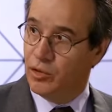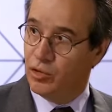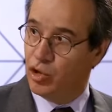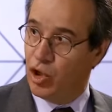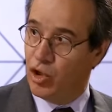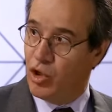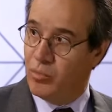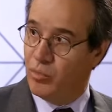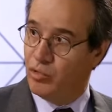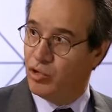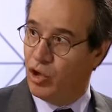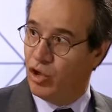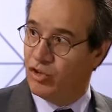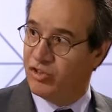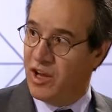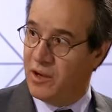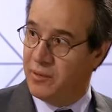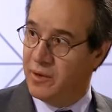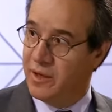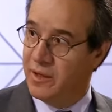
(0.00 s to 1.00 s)
Todo el mundo lo
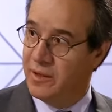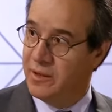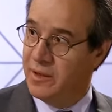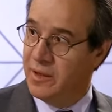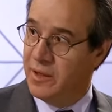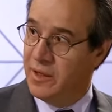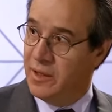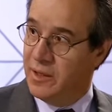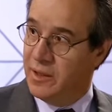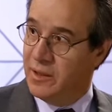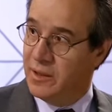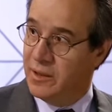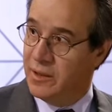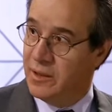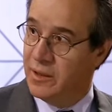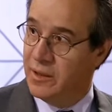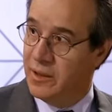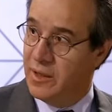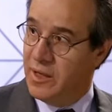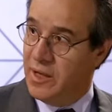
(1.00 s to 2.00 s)
sabe.
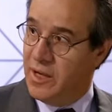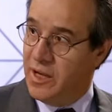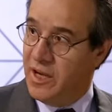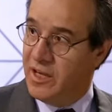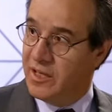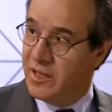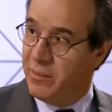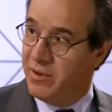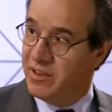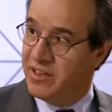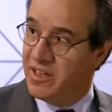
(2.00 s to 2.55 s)
Estaba